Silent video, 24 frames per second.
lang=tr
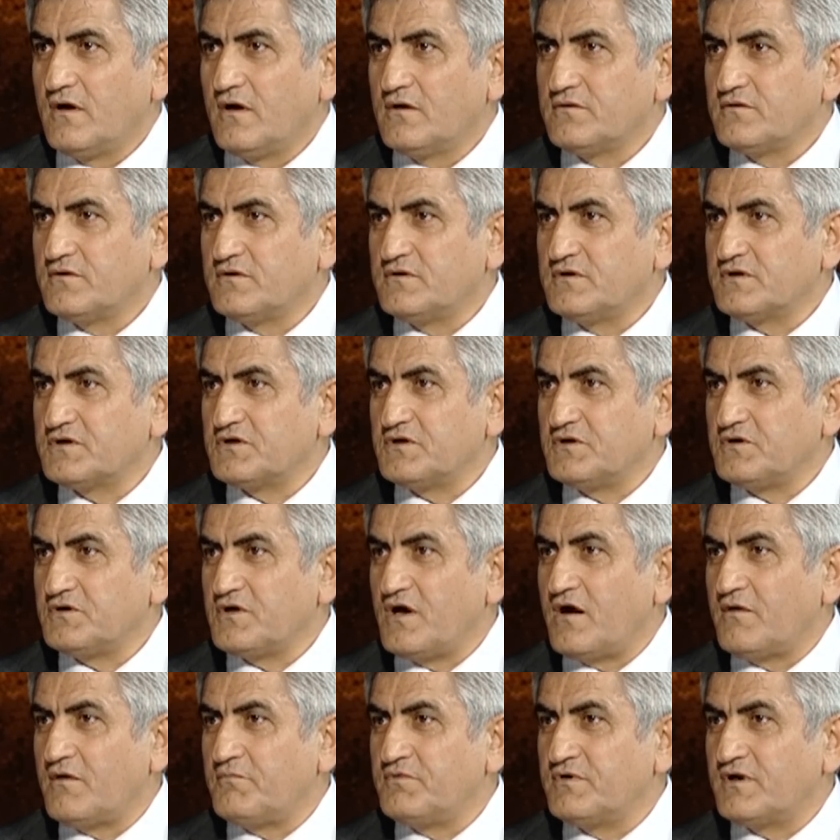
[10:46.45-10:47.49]
Dedi ki
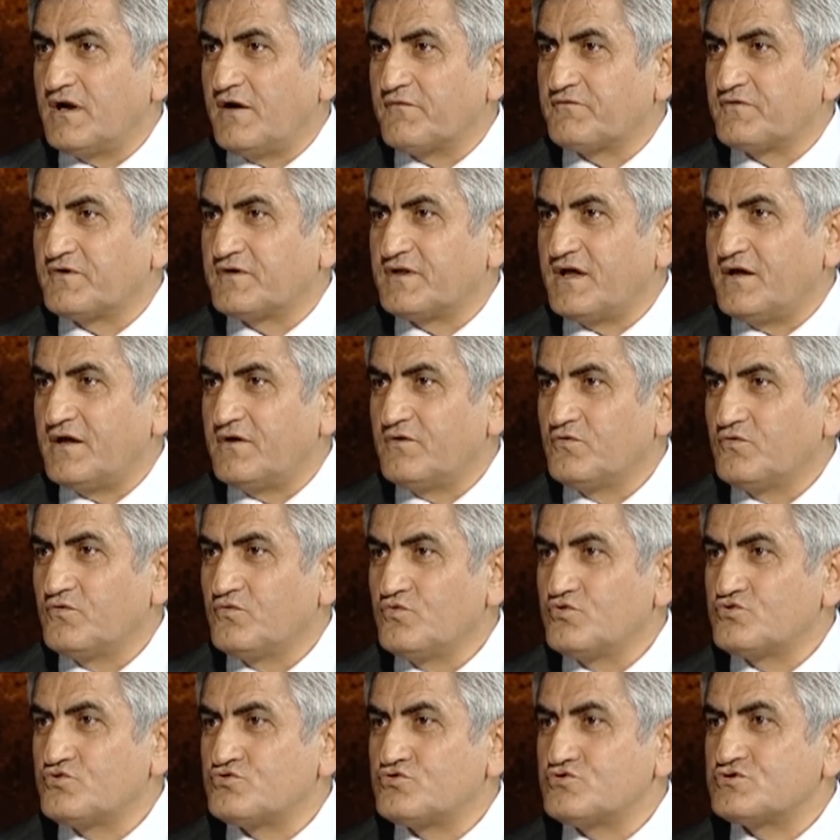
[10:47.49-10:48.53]
ya bir haftada
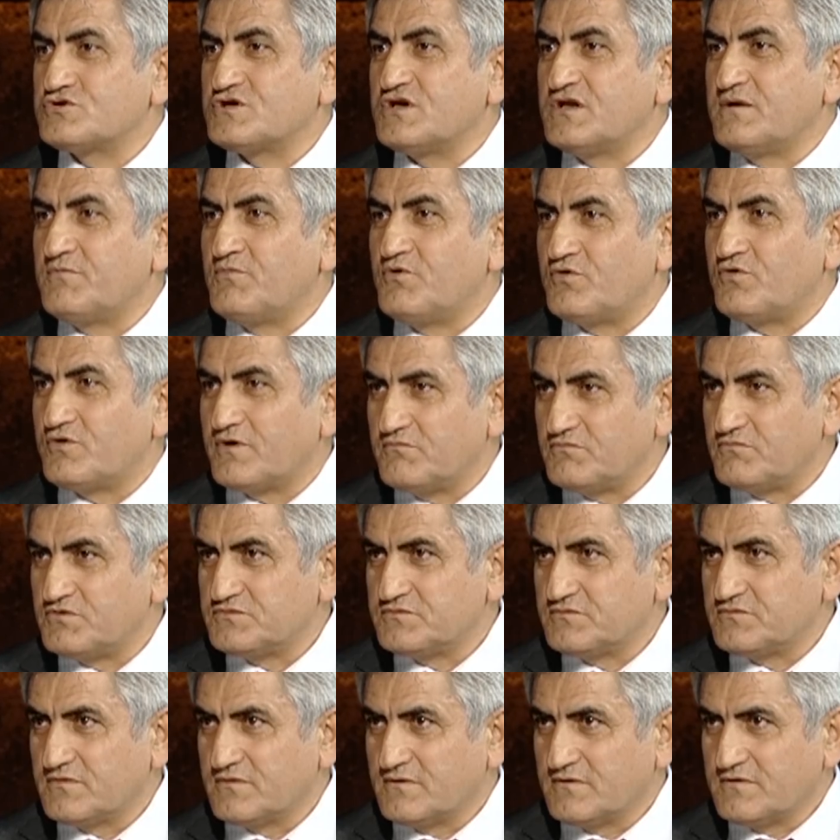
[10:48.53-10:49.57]
300 kelime öğrenmiş.
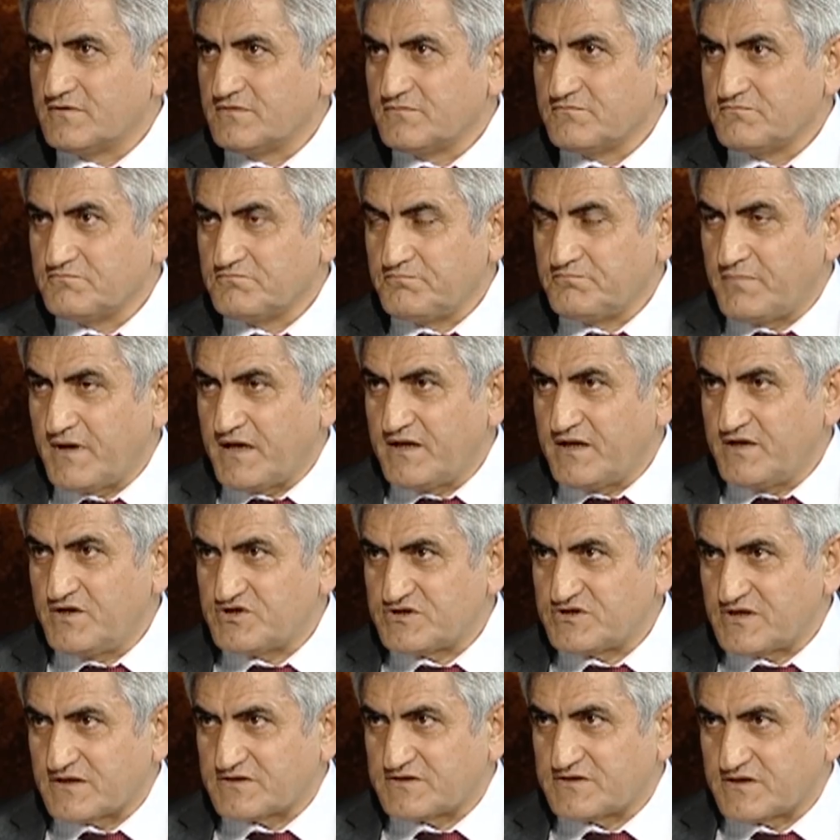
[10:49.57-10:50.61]
Beyin
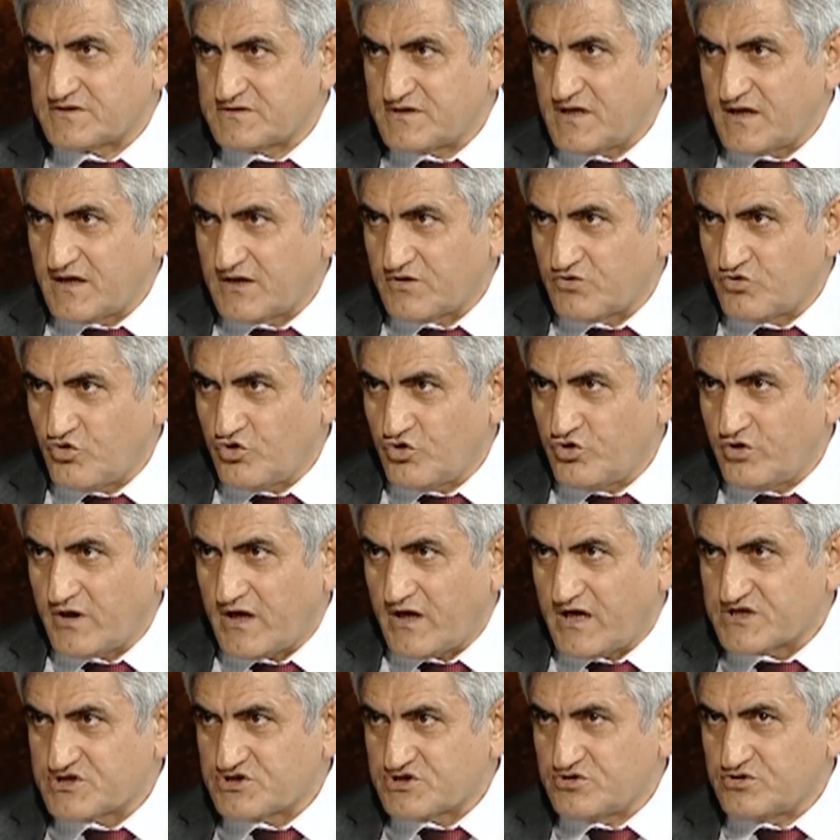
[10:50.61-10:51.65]
şak şak şak ne oluyor?
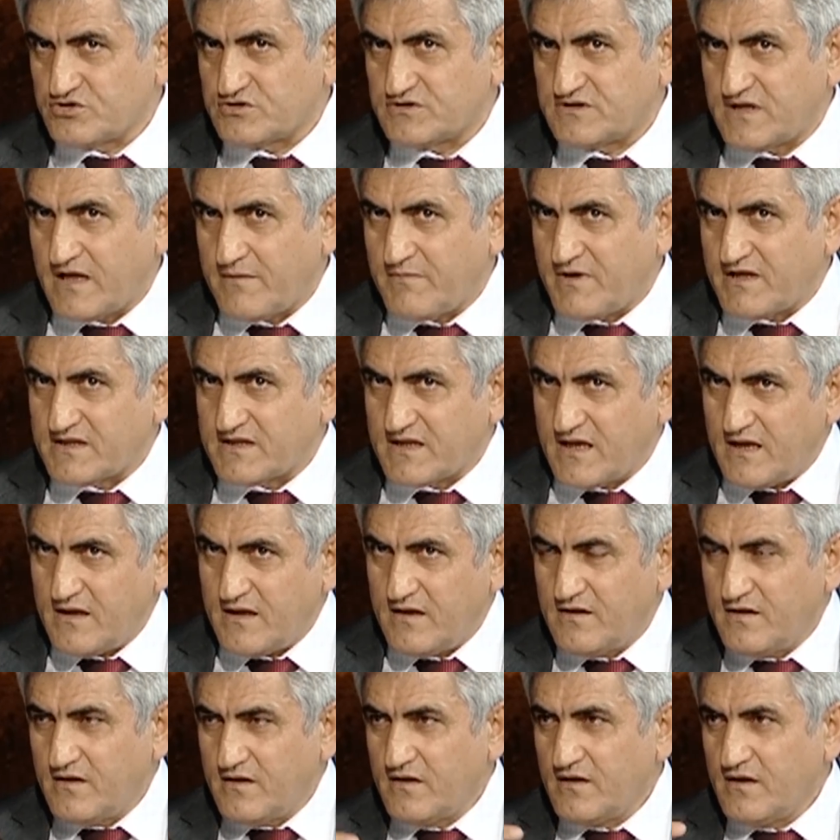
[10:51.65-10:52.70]
Açılıyor. DMT
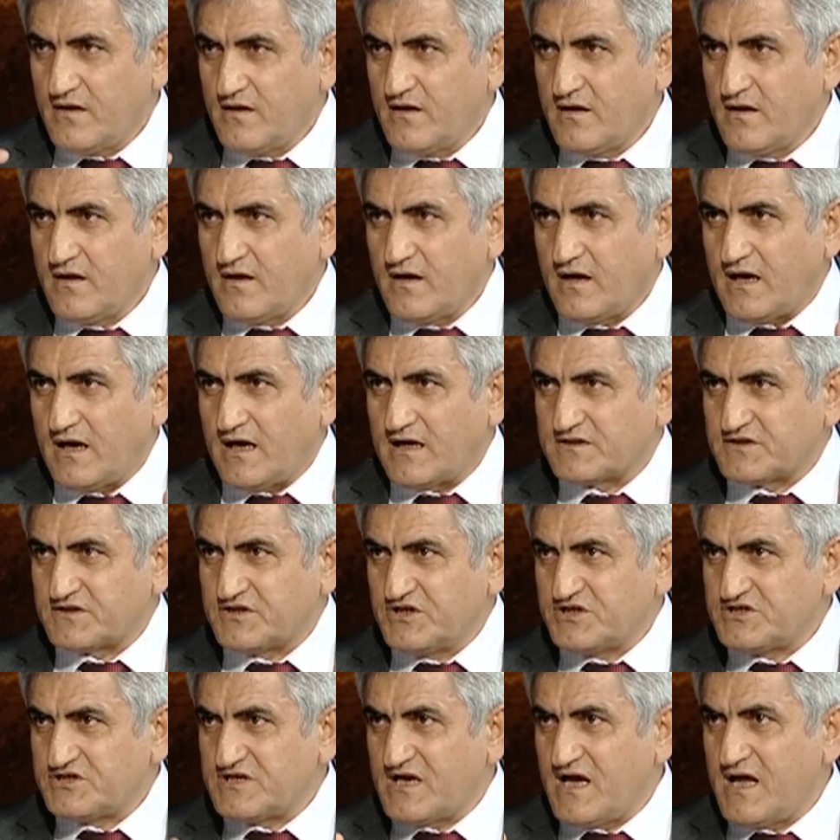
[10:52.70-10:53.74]

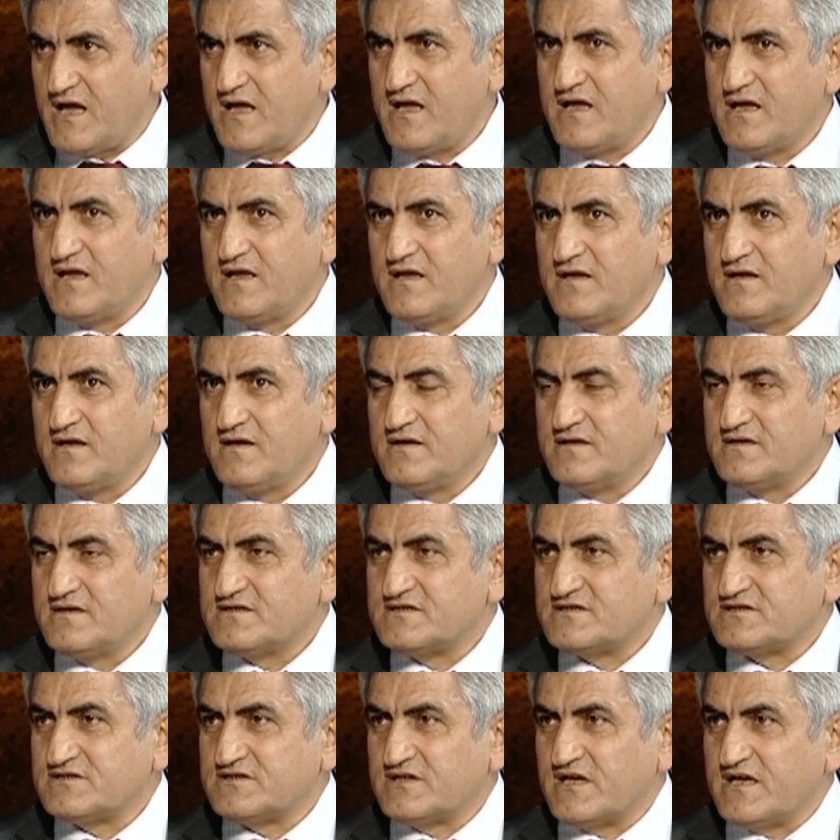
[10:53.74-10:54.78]
arttıkça
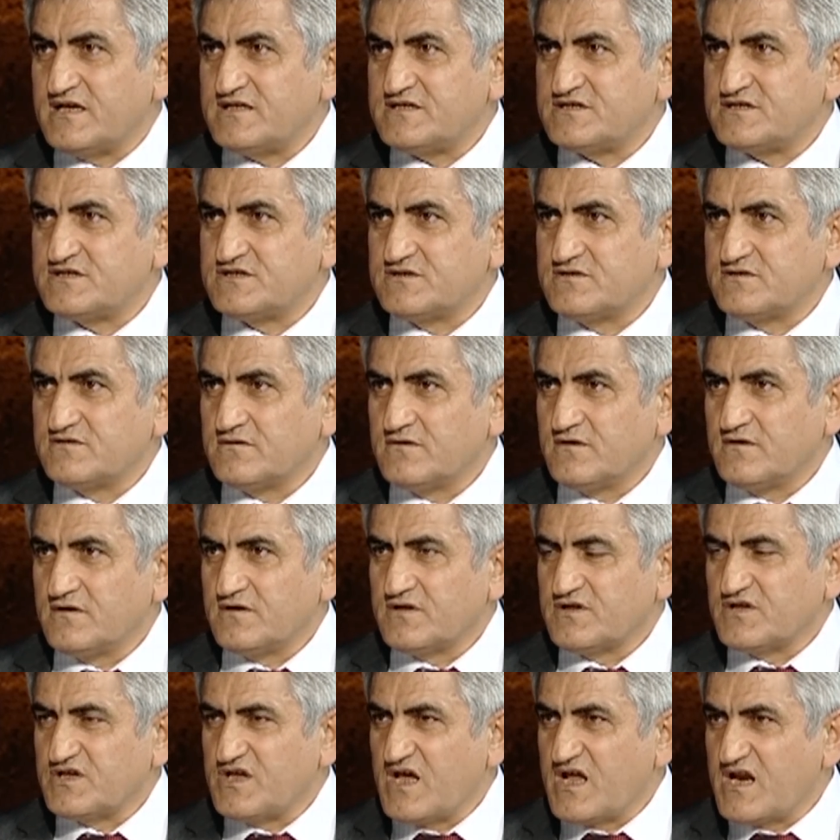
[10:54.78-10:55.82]
stres,
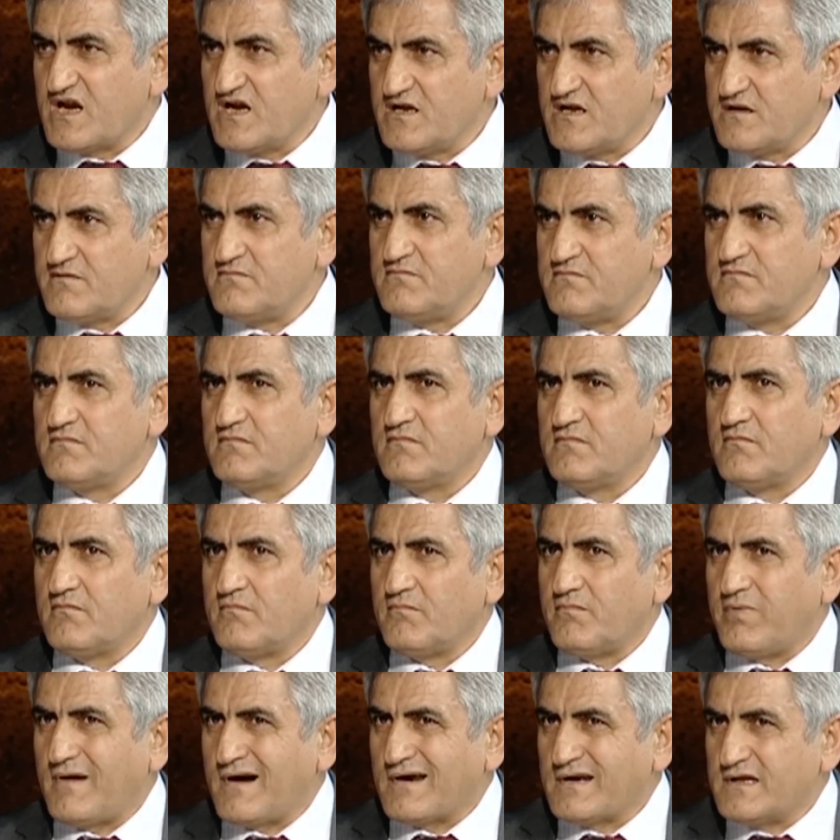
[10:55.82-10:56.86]
gerilim,
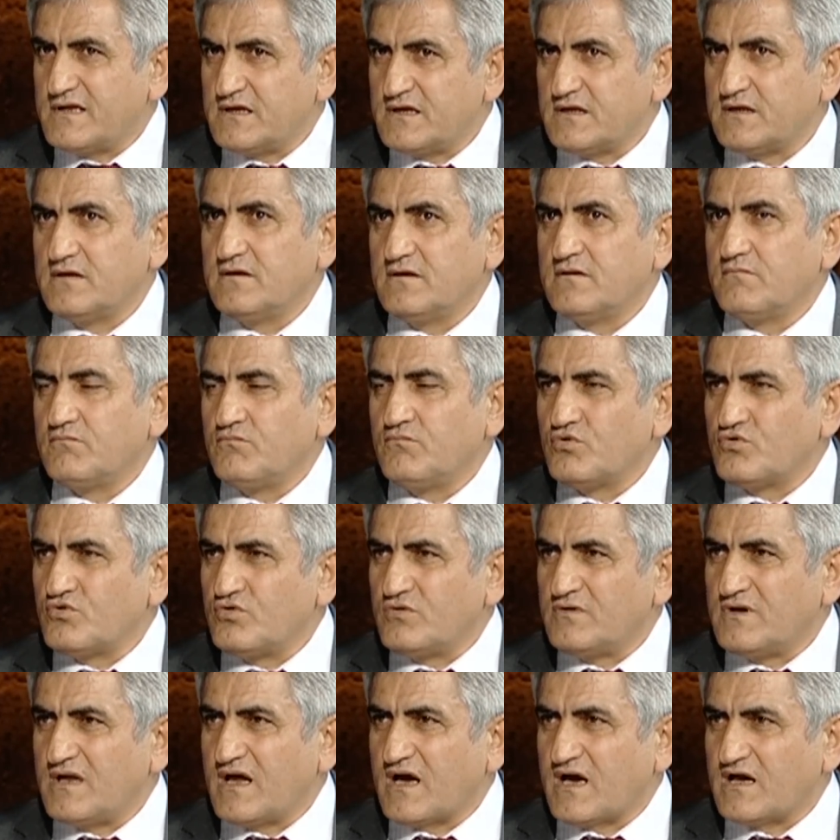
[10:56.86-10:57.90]
panik,
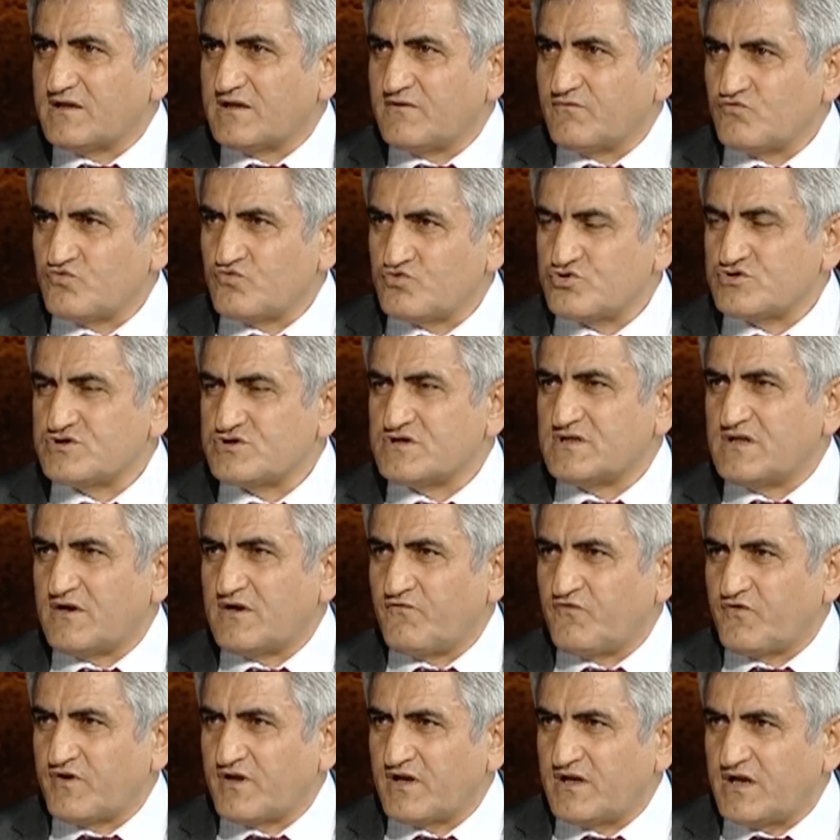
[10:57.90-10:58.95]
bütün negatif düşünceler,
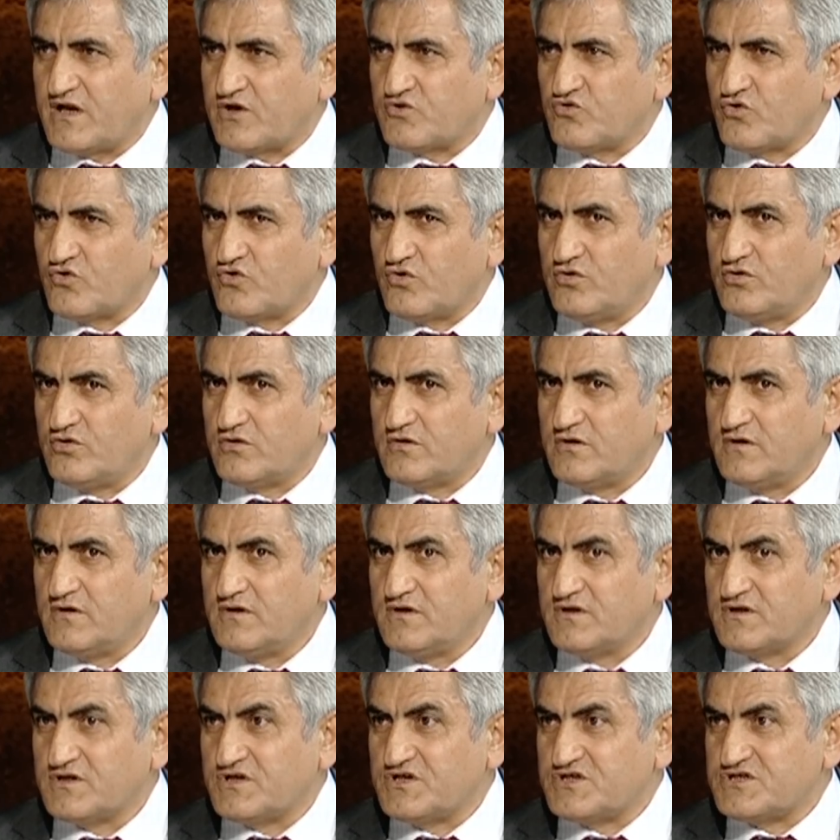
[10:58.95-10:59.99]
fikirler yok oluyor.
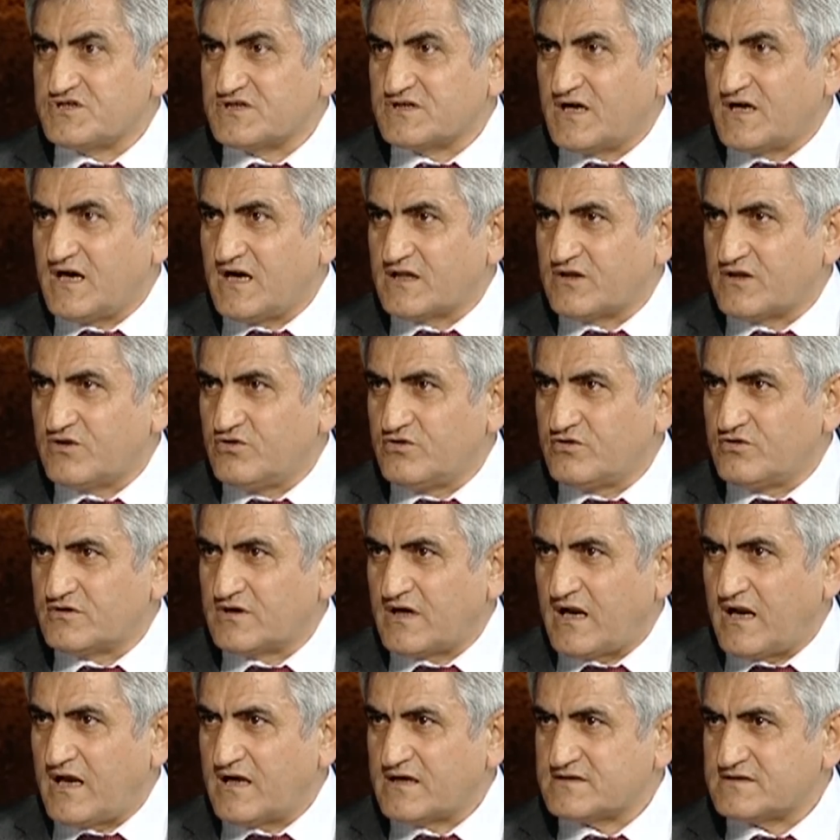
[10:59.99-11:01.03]
Kişi rahatlıyor,
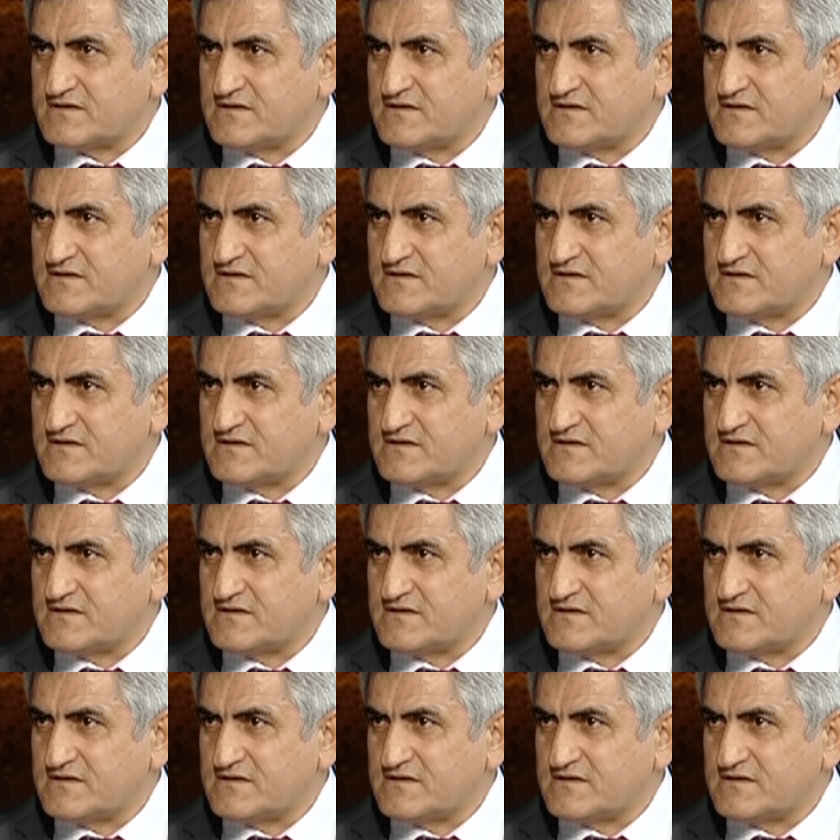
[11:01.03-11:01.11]
relax.